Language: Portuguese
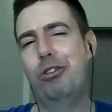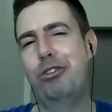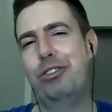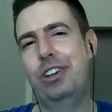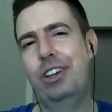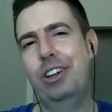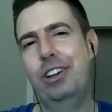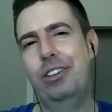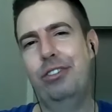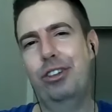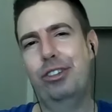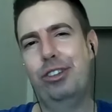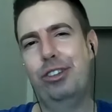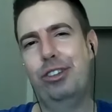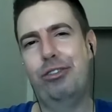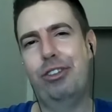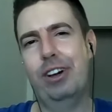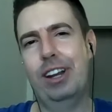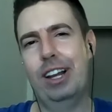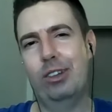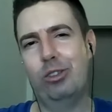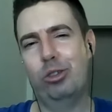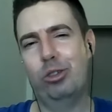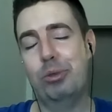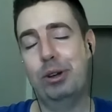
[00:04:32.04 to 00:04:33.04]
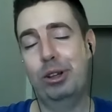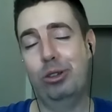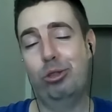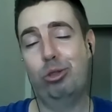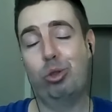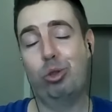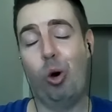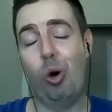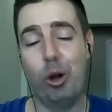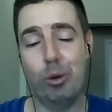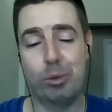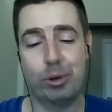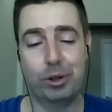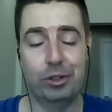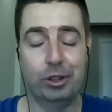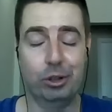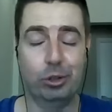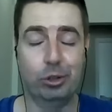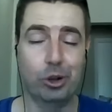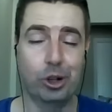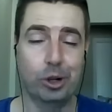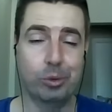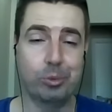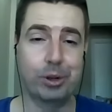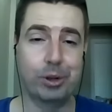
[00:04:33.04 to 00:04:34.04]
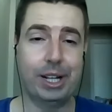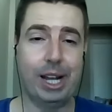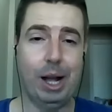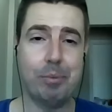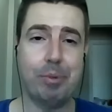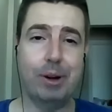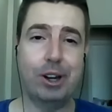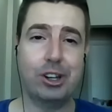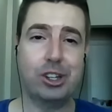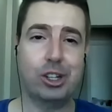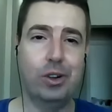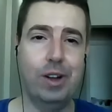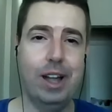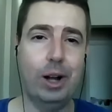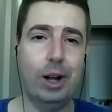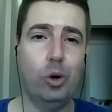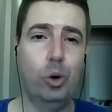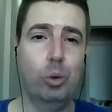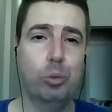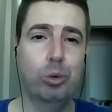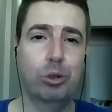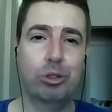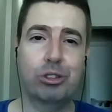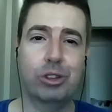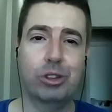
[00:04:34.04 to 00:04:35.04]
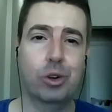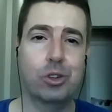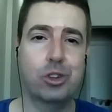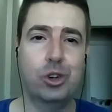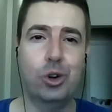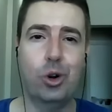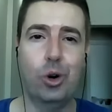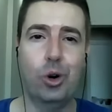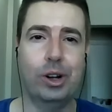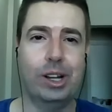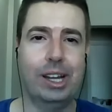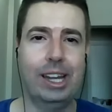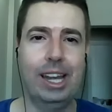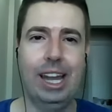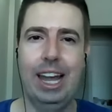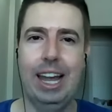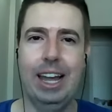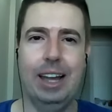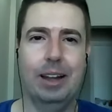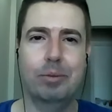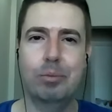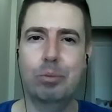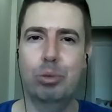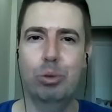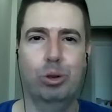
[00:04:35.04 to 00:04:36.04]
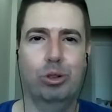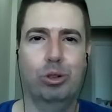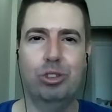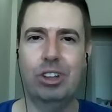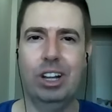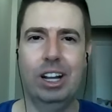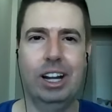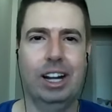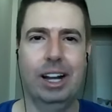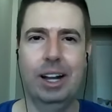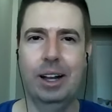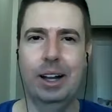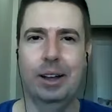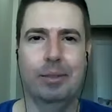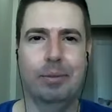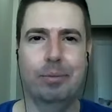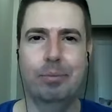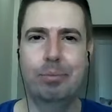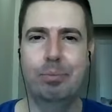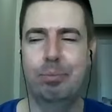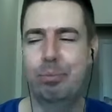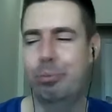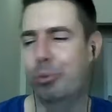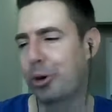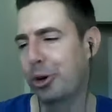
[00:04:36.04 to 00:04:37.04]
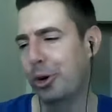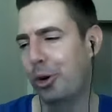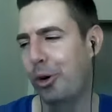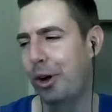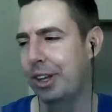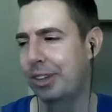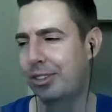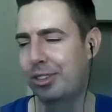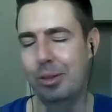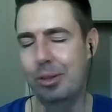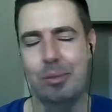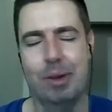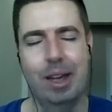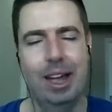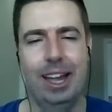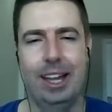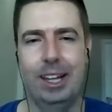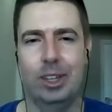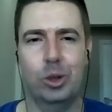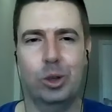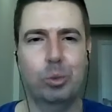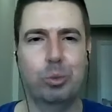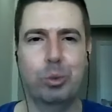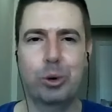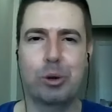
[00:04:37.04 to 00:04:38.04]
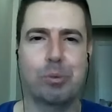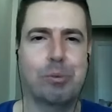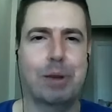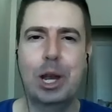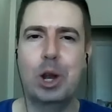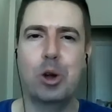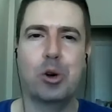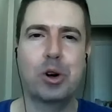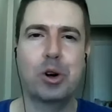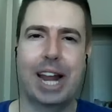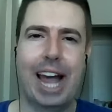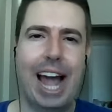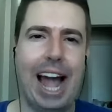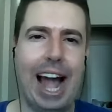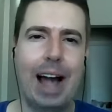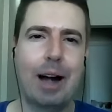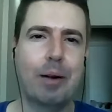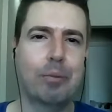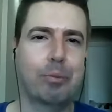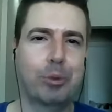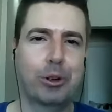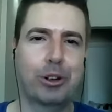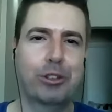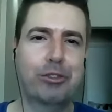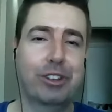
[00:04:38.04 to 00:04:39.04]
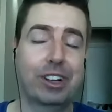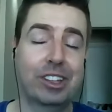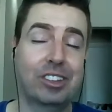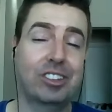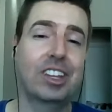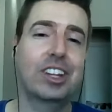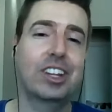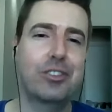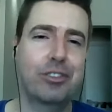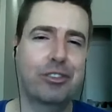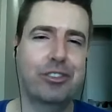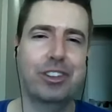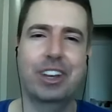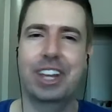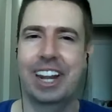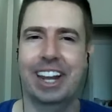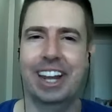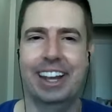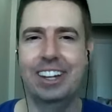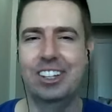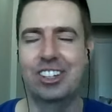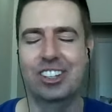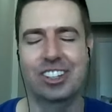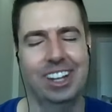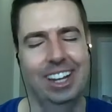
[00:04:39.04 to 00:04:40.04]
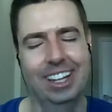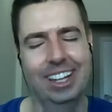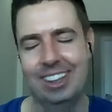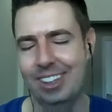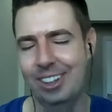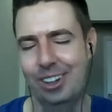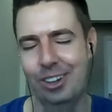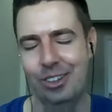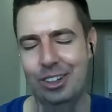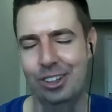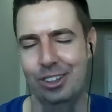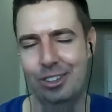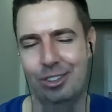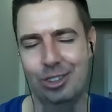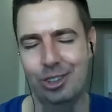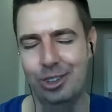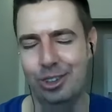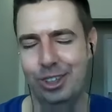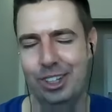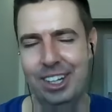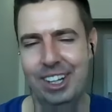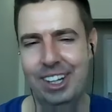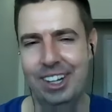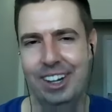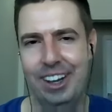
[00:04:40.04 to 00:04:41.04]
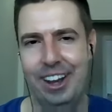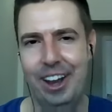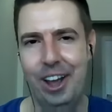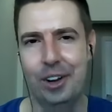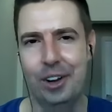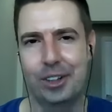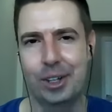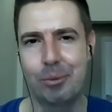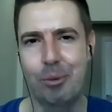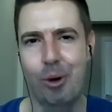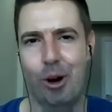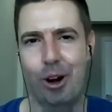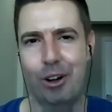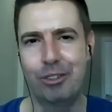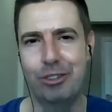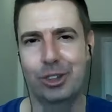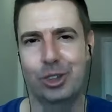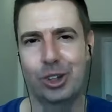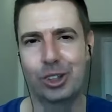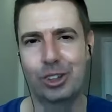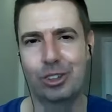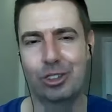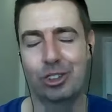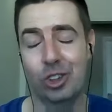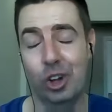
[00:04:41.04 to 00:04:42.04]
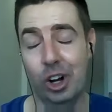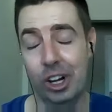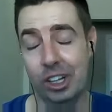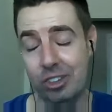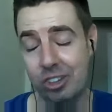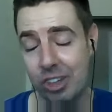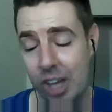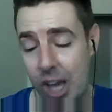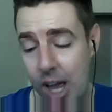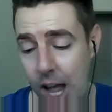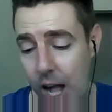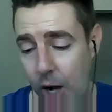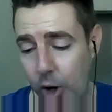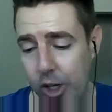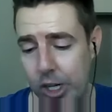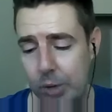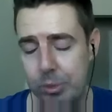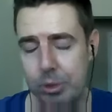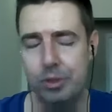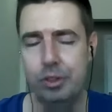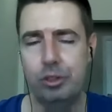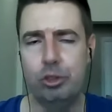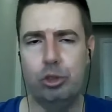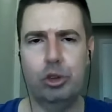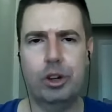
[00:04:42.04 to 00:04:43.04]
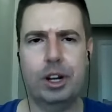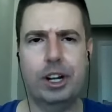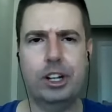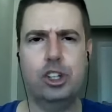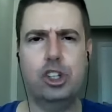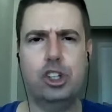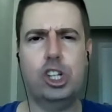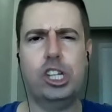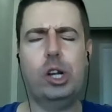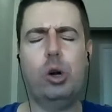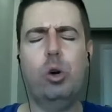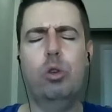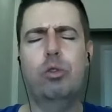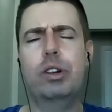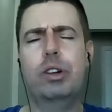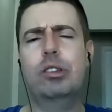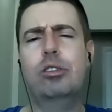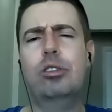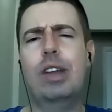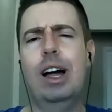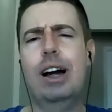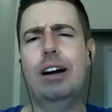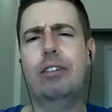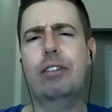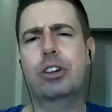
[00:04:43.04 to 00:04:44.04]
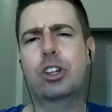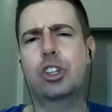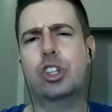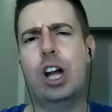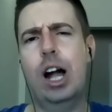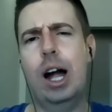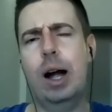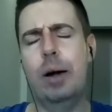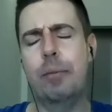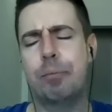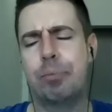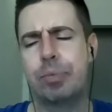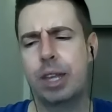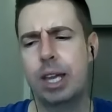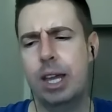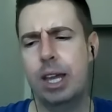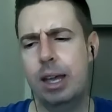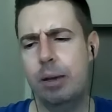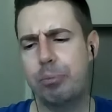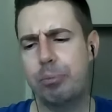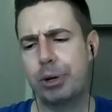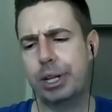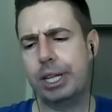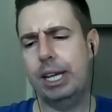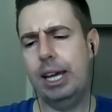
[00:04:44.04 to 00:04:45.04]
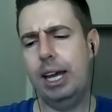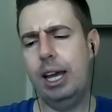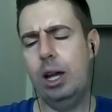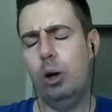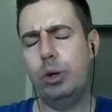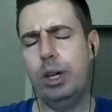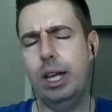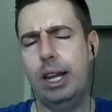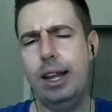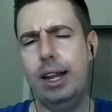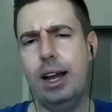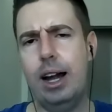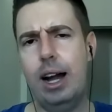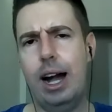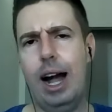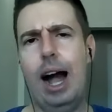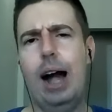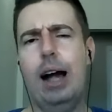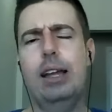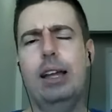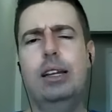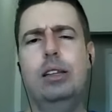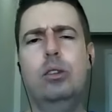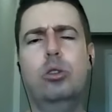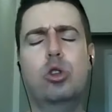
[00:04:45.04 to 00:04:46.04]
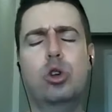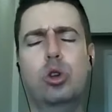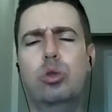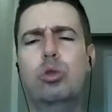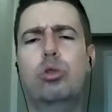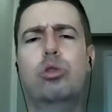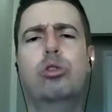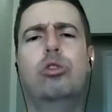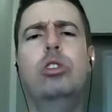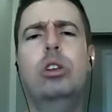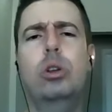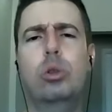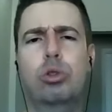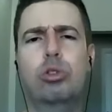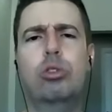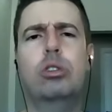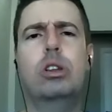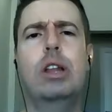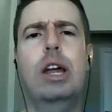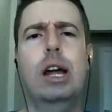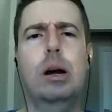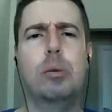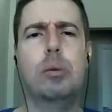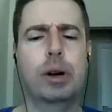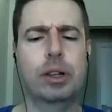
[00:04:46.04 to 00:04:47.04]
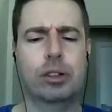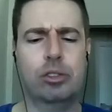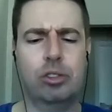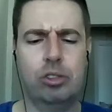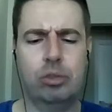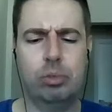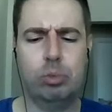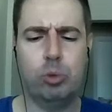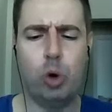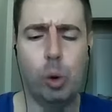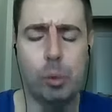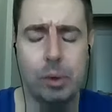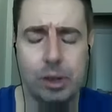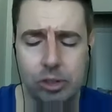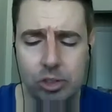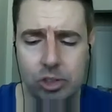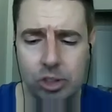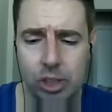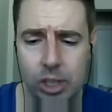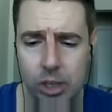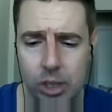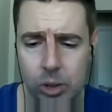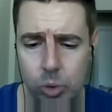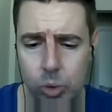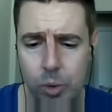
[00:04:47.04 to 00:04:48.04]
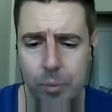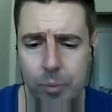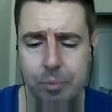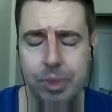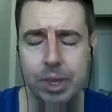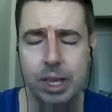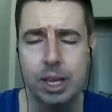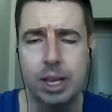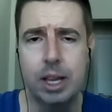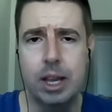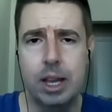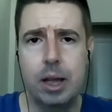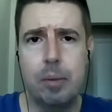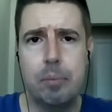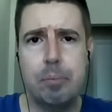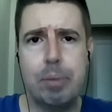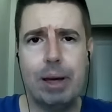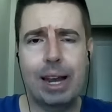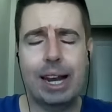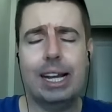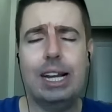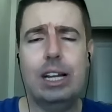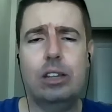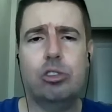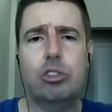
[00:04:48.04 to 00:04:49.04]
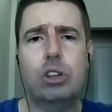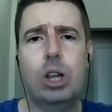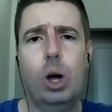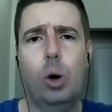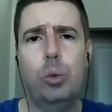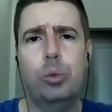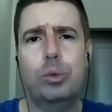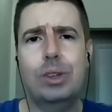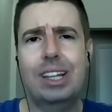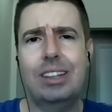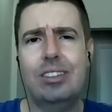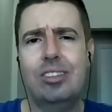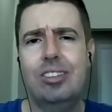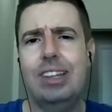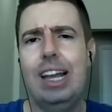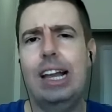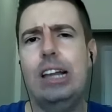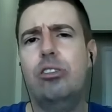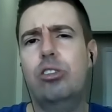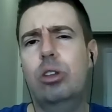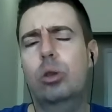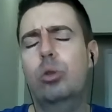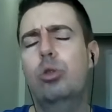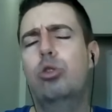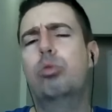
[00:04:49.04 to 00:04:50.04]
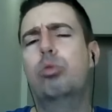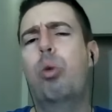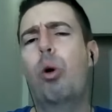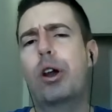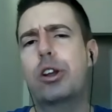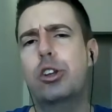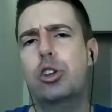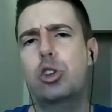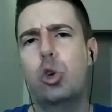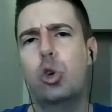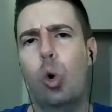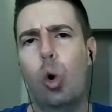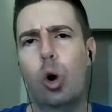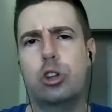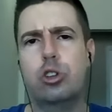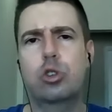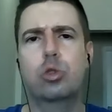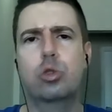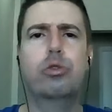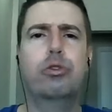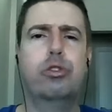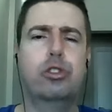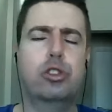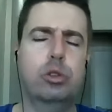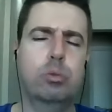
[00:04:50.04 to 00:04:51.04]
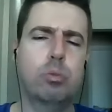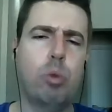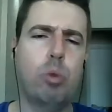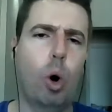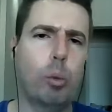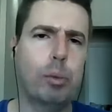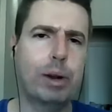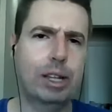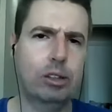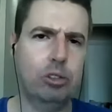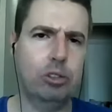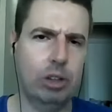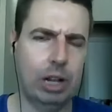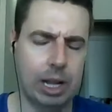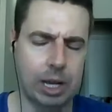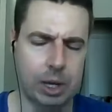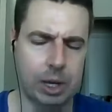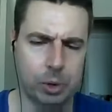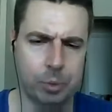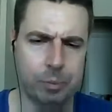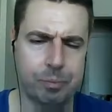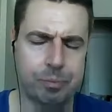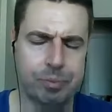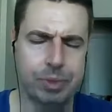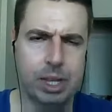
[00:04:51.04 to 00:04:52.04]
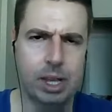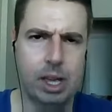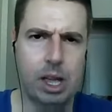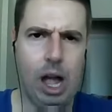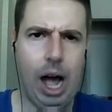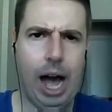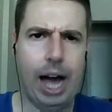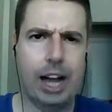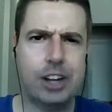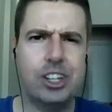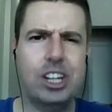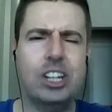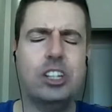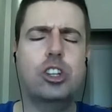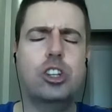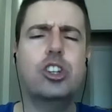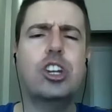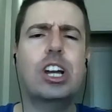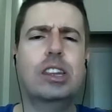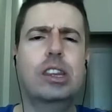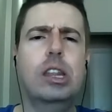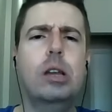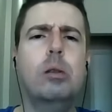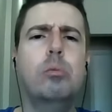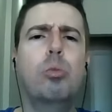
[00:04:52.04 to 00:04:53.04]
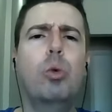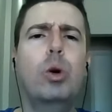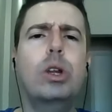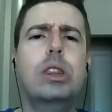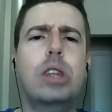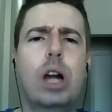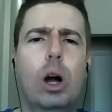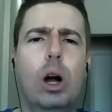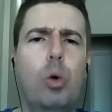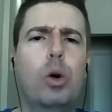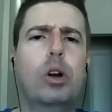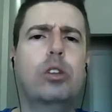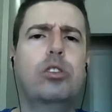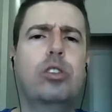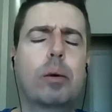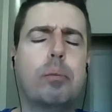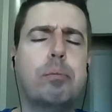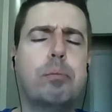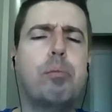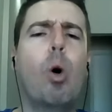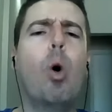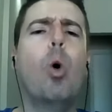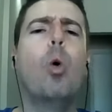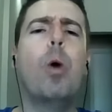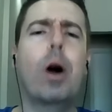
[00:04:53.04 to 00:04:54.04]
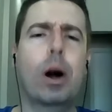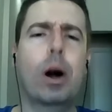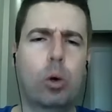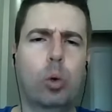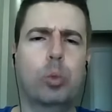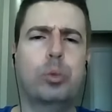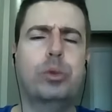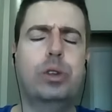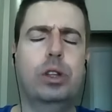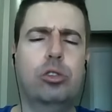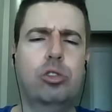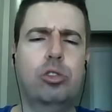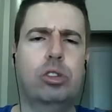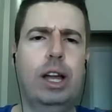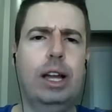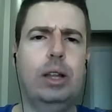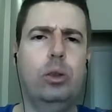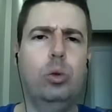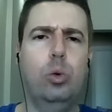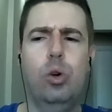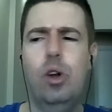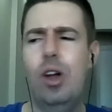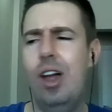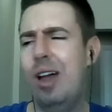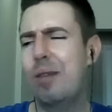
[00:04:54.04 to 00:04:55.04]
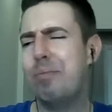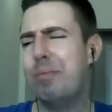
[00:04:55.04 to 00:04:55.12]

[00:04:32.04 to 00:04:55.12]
ouvir você falar sobre sonho, professor, porque a paixão é a combustão de qualquer busca por conhecimento, por melhorar, por fazer diferente, né? Então isso é o que move todos nós. Agora, professor, a gente até conversava já, porque eu queria introduzir os temas começando pela questão da ciência do esporte hoje no futebol brasileiro. A gente já tem muita coisa boa acontecendo,